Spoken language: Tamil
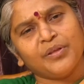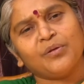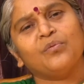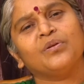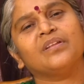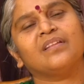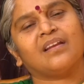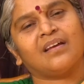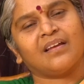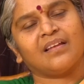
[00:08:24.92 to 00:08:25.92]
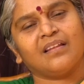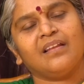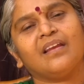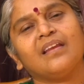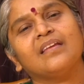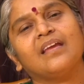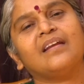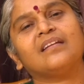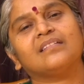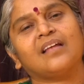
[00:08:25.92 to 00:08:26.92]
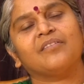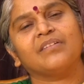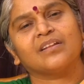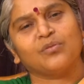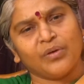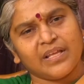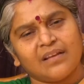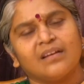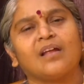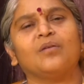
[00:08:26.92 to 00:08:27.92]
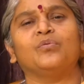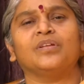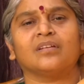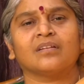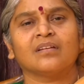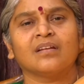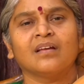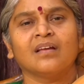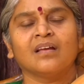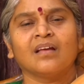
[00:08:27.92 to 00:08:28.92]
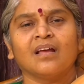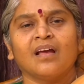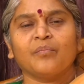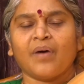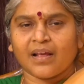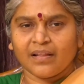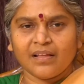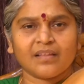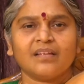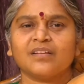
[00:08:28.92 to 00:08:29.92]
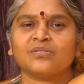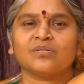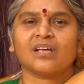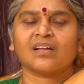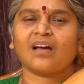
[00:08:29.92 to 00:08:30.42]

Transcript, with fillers: உயிரும் ஒன்று தானேங்க இதில் என்ன ஏற்றத்தாழ்வுகிறது உயிர் என்றால் உயிர் பாரதியார் தானே சொன்னார்